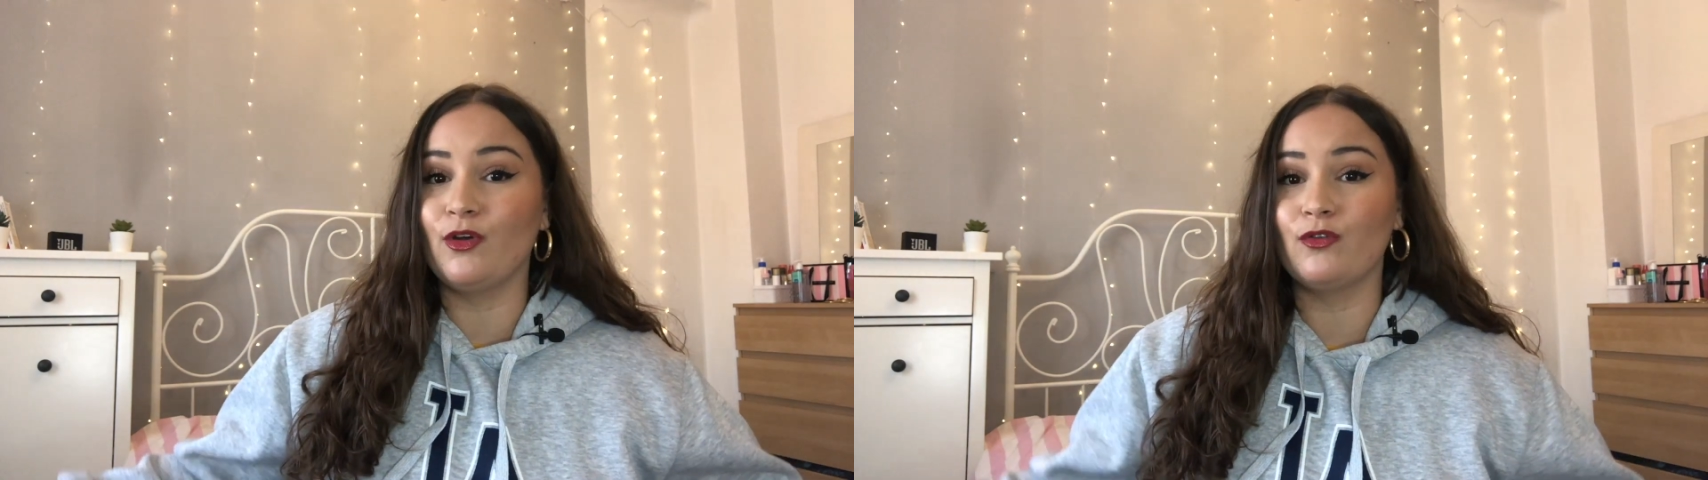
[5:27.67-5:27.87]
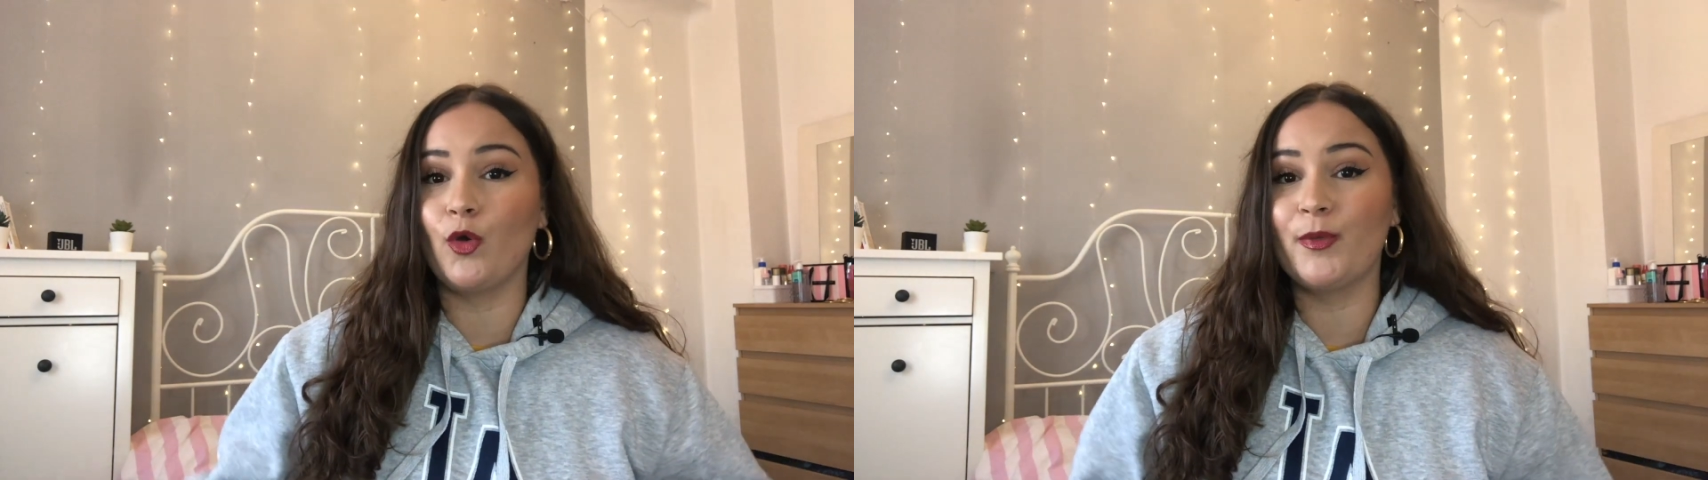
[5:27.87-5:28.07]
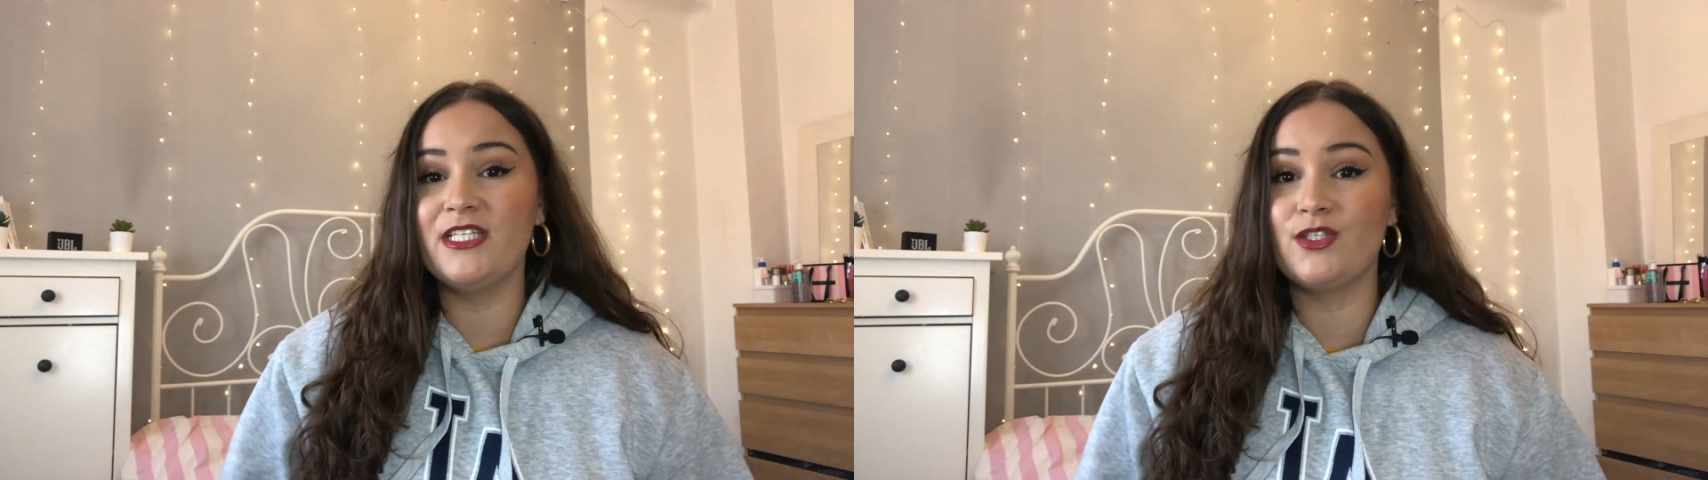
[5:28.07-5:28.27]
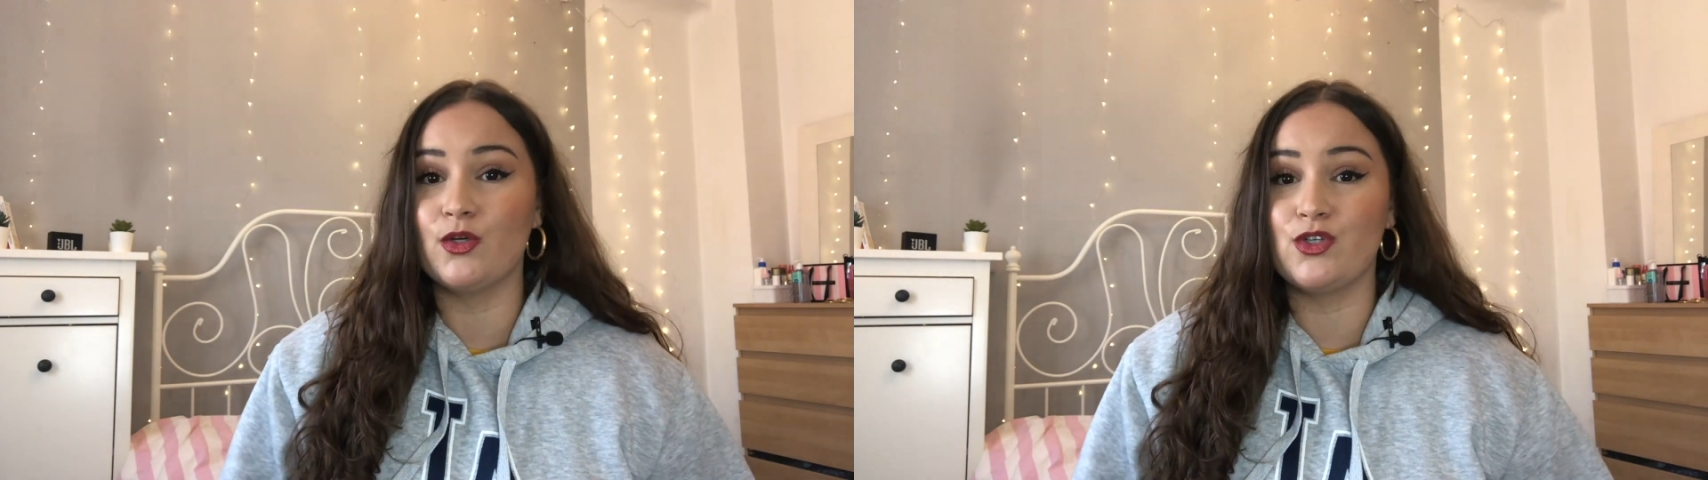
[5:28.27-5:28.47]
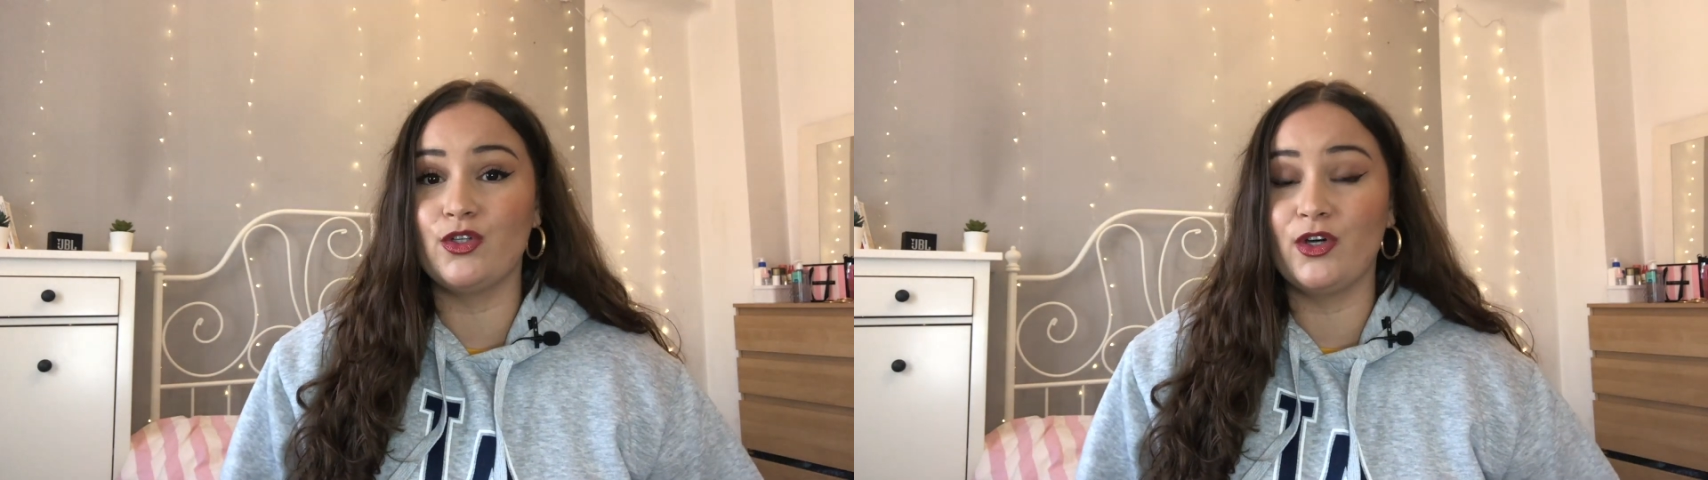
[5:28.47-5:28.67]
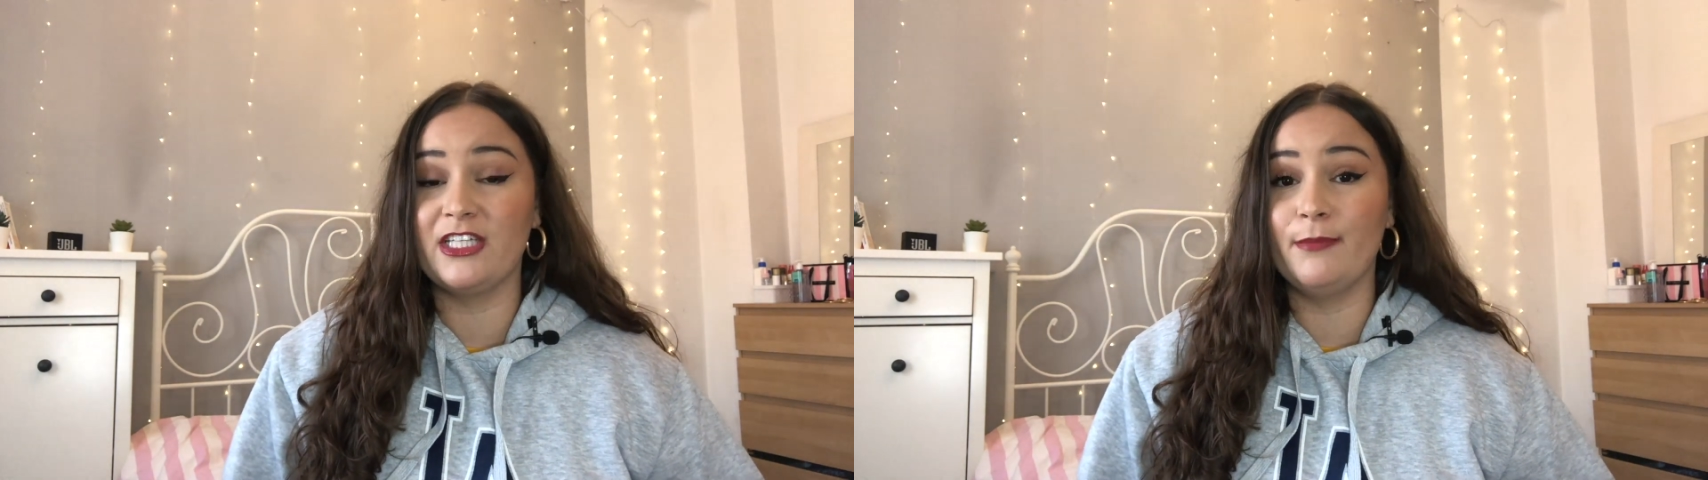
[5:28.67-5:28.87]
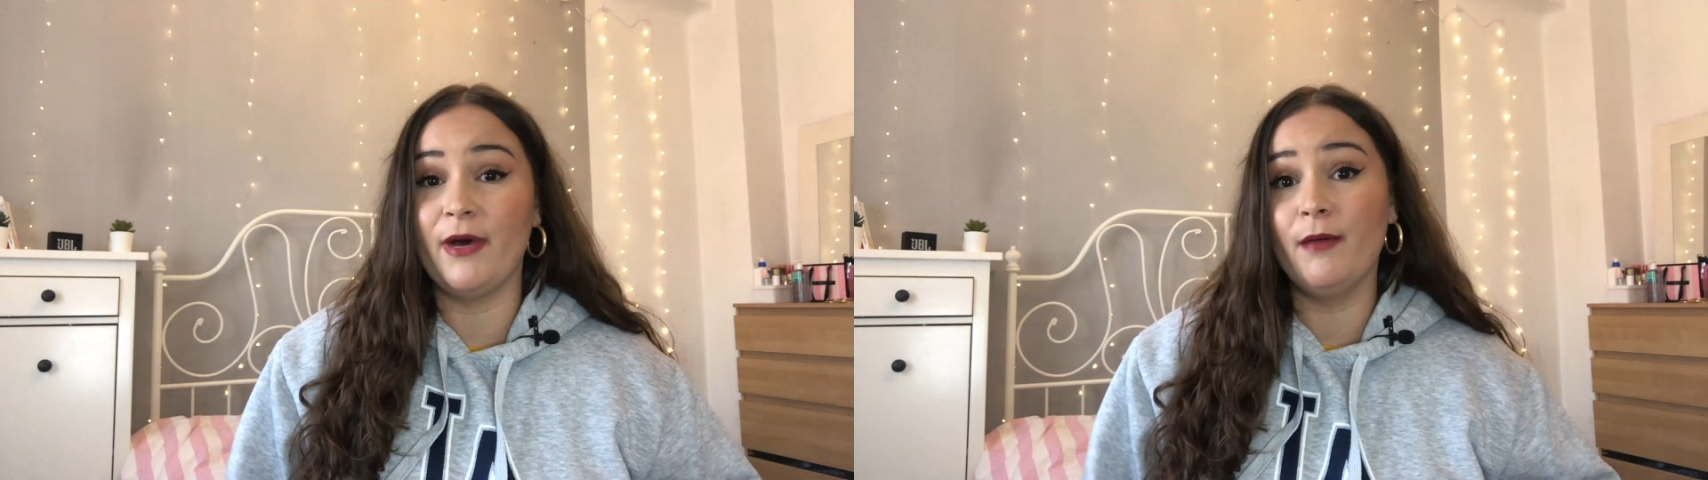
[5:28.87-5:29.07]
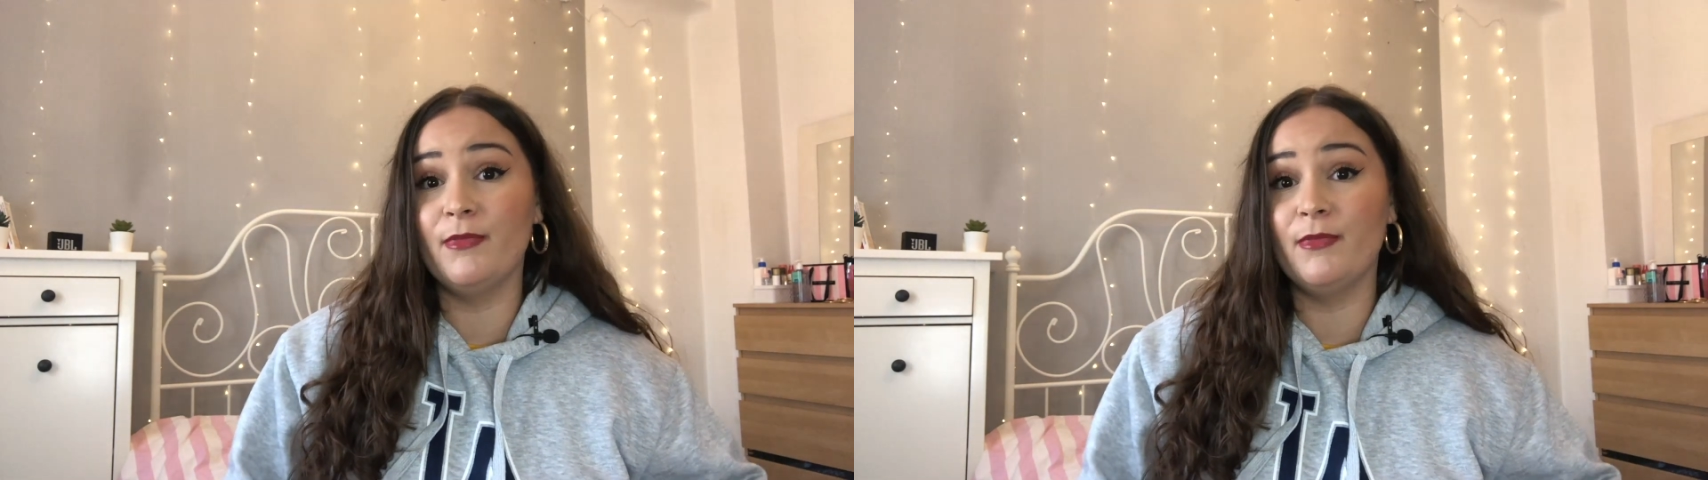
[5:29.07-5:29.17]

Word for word: entreprises que je ne connais pas,